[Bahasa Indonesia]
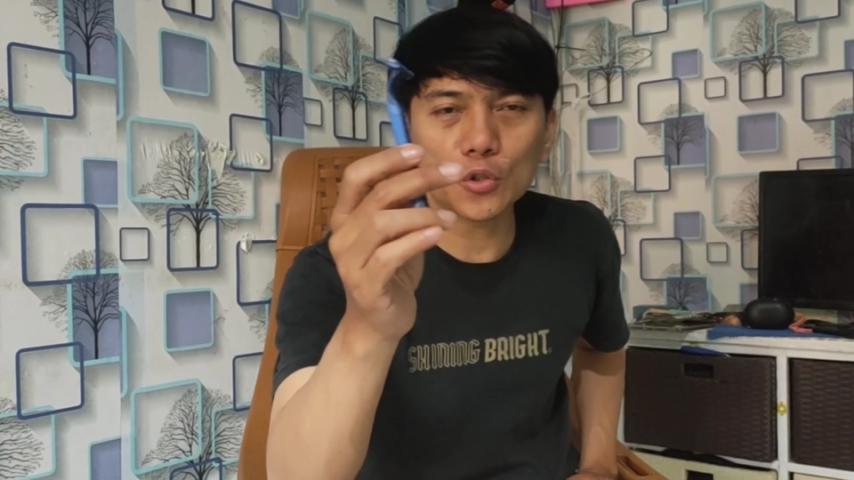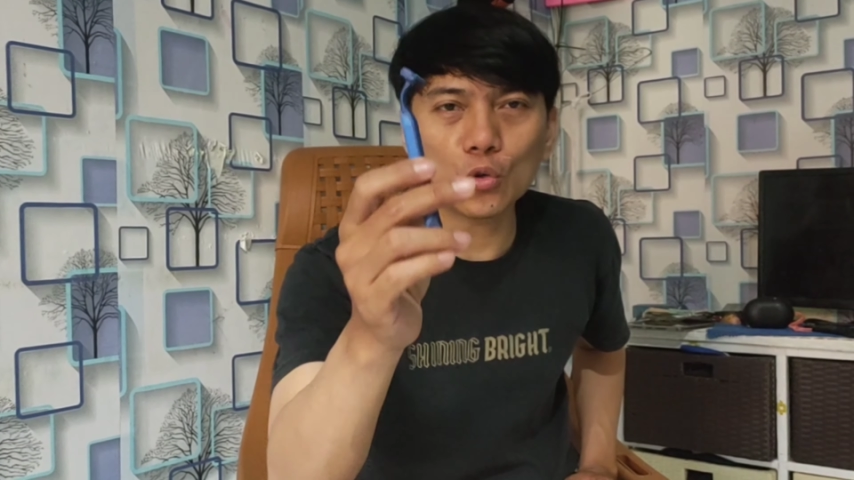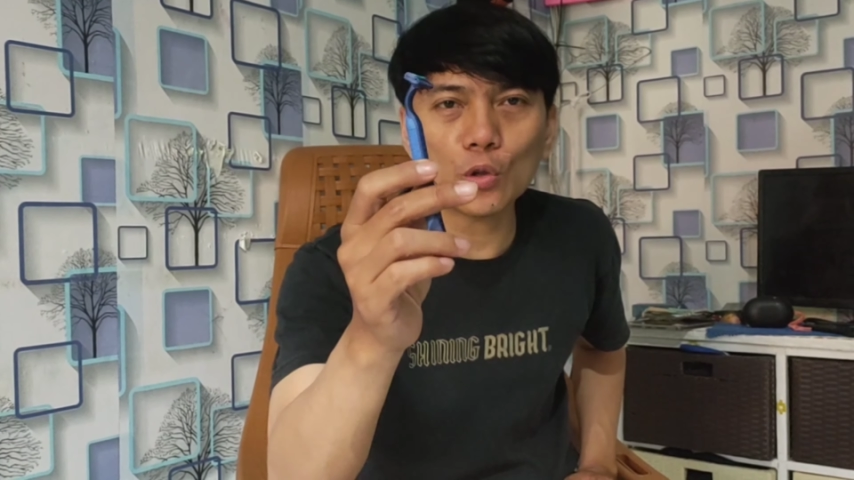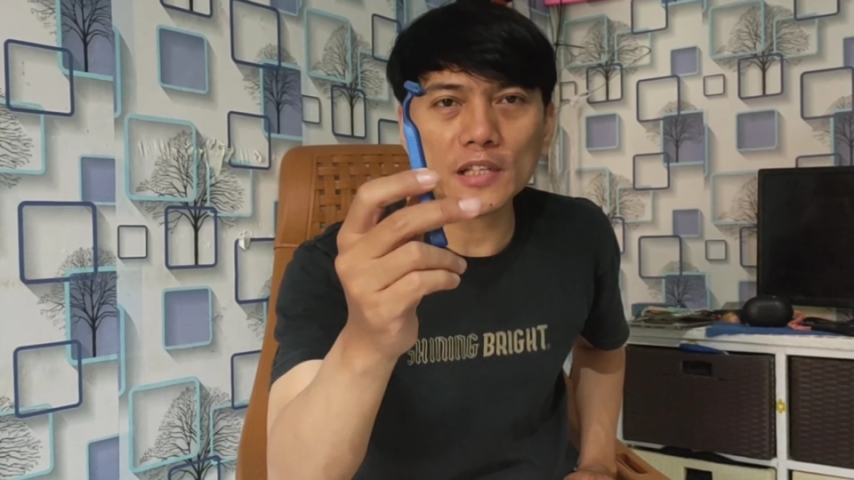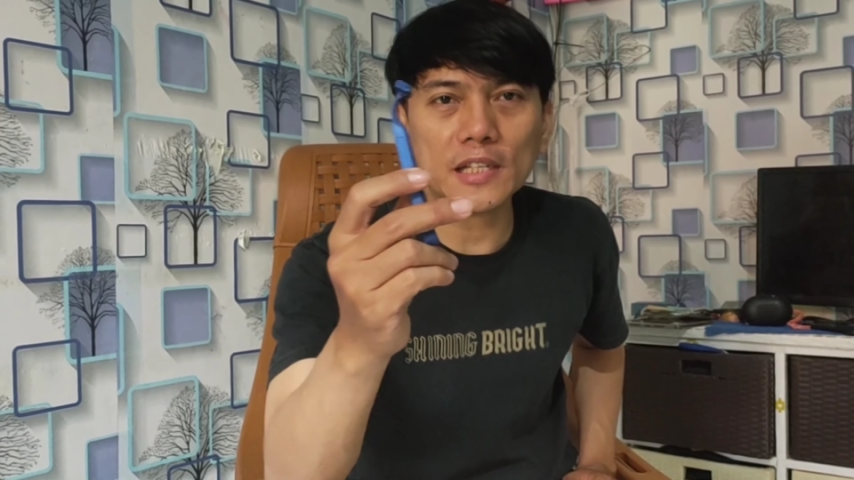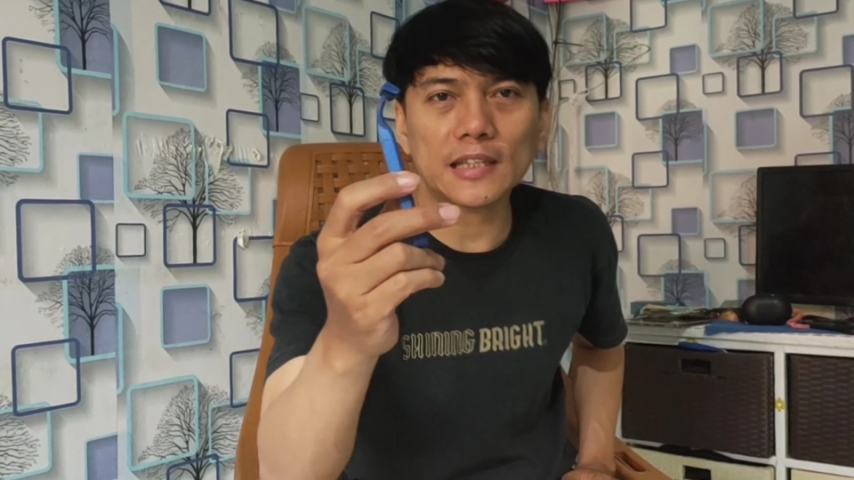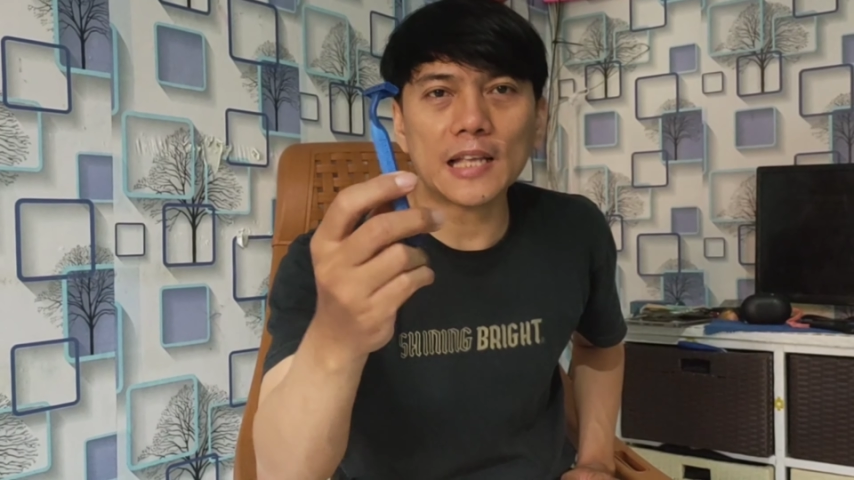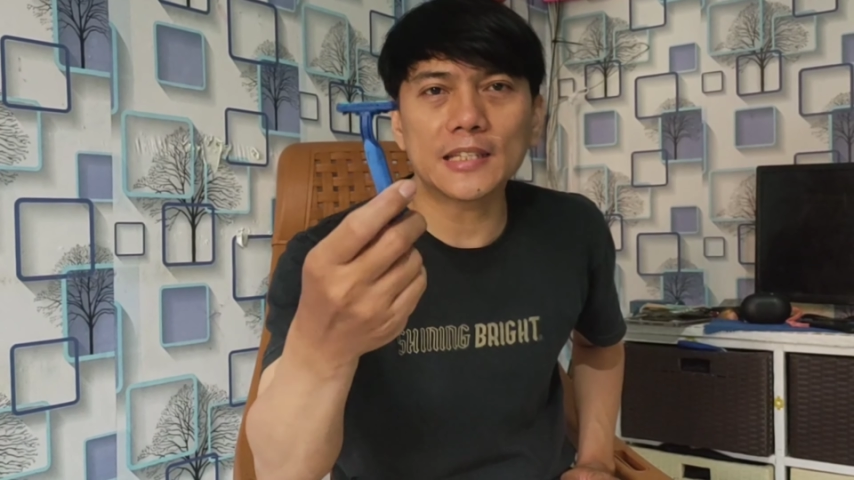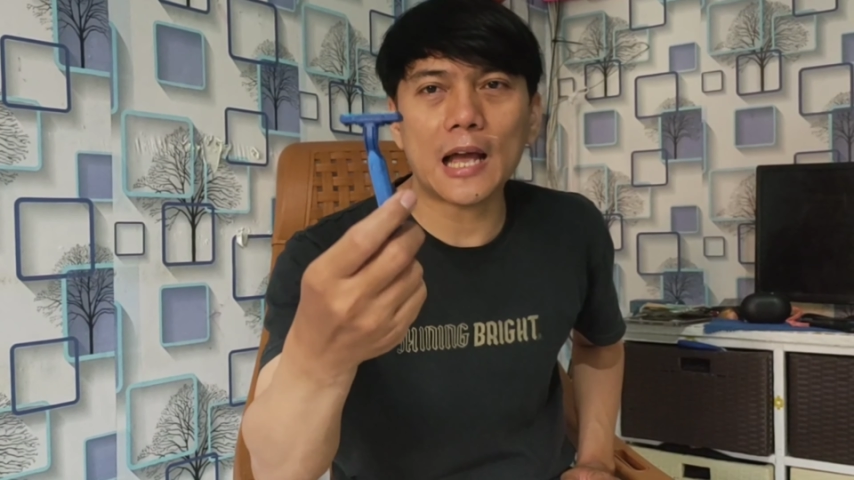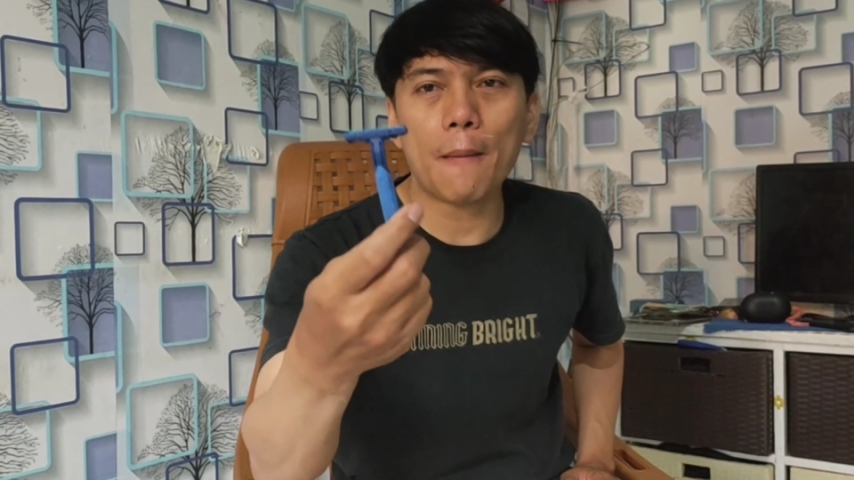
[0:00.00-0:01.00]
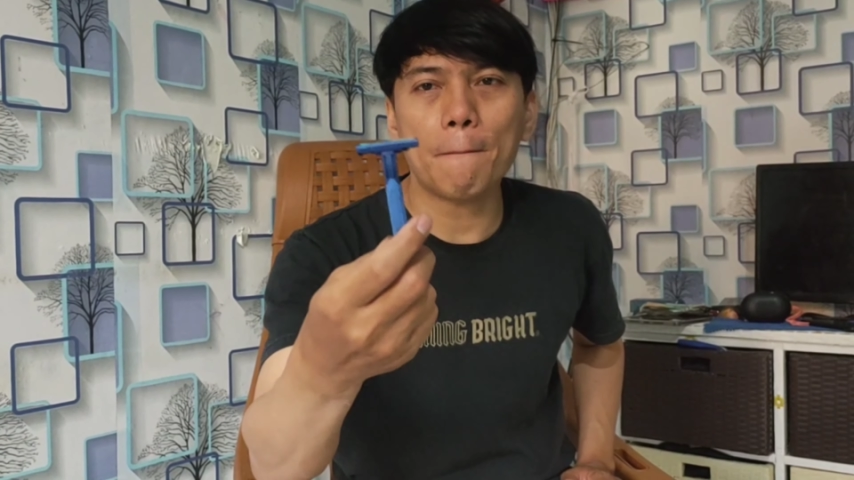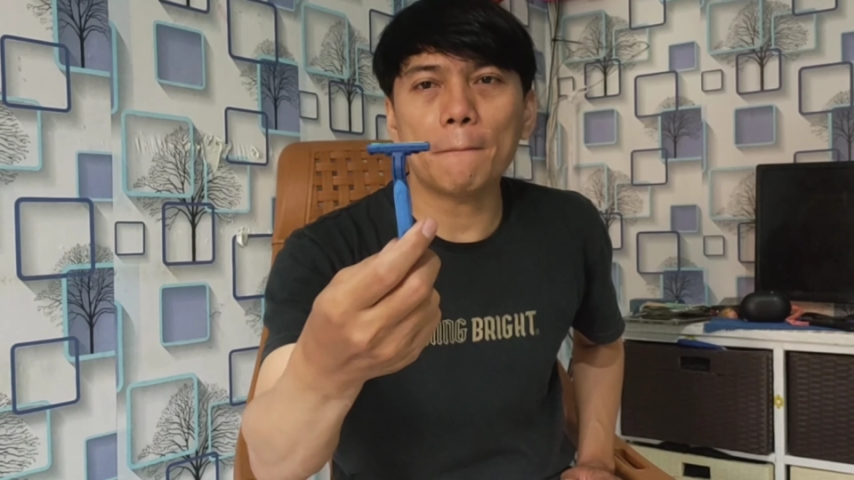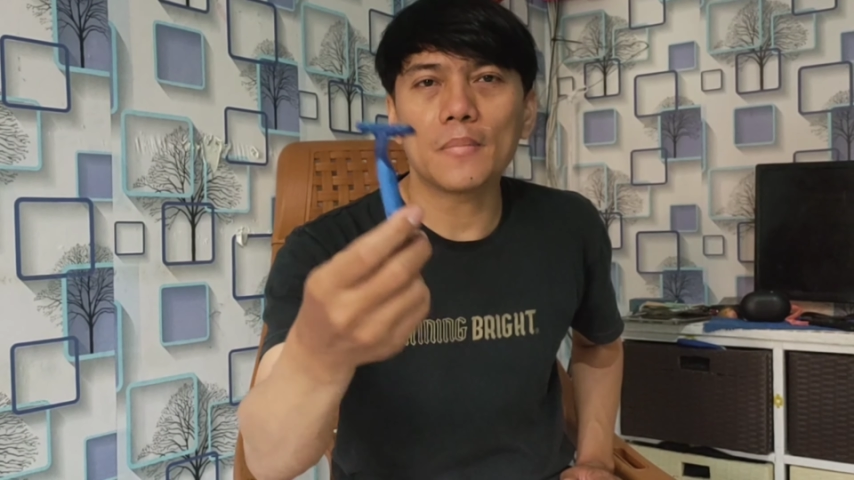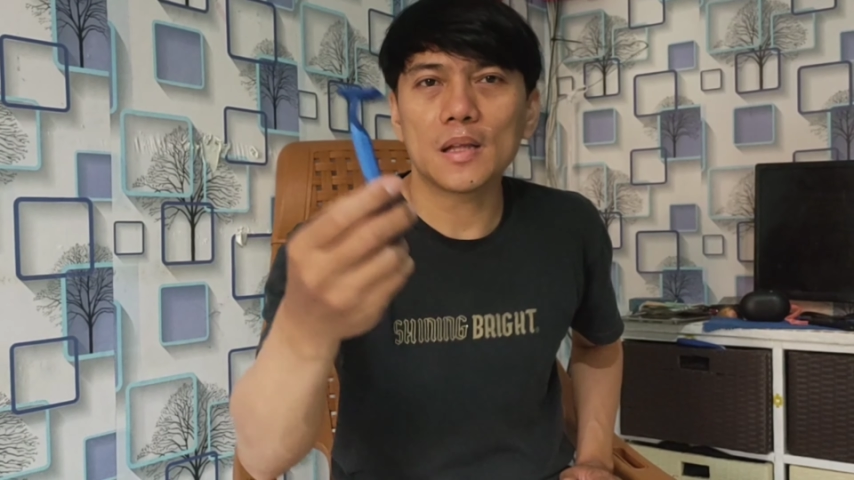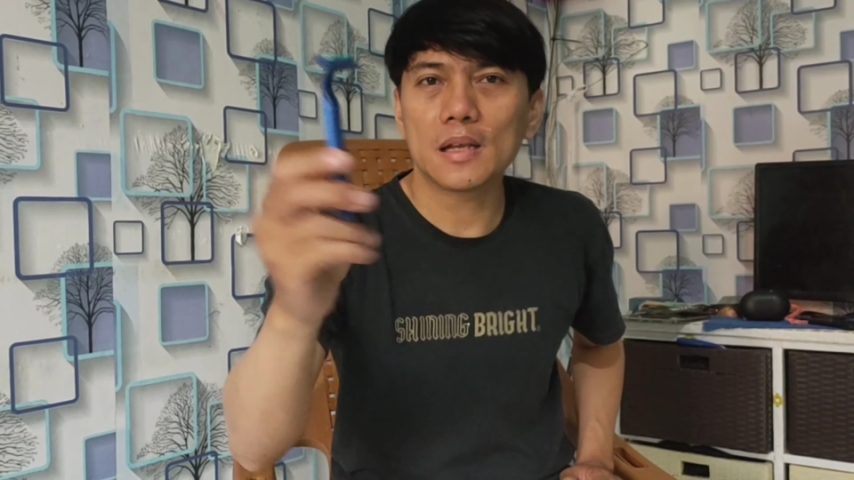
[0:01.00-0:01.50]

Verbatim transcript: cukurannya tajam